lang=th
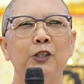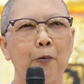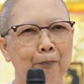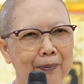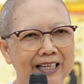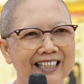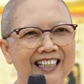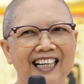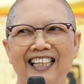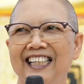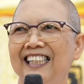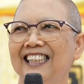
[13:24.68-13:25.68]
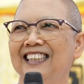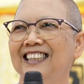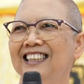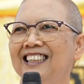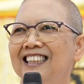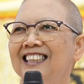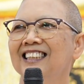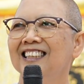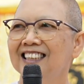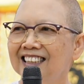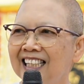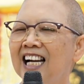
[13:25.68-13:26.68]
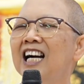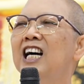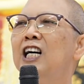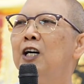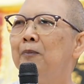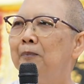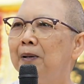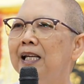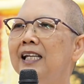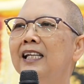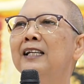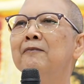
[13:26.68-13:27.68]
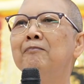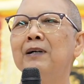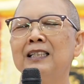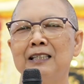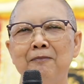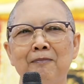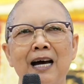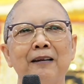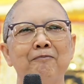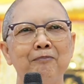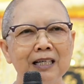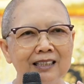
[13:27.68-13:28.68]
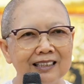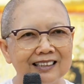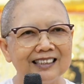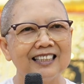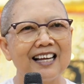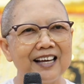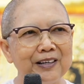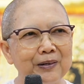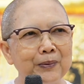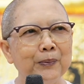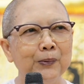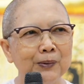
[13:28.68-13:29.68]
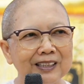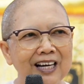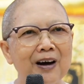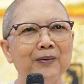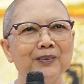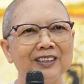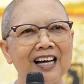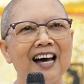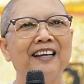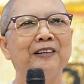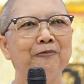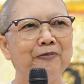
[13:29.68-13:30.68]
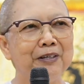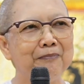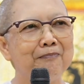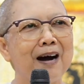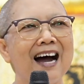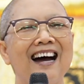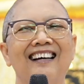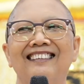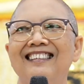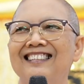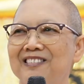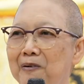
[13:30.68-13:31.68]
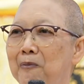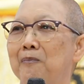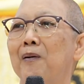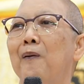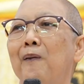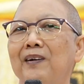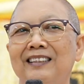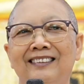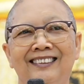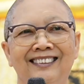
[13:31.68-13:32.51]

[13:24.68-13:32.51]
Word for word: จบไปหนึ่งคดีคือเนี่ยเพียรปฏิบัติเพื่อจะได้รู้เท่าทันวิบากที่ส่งผล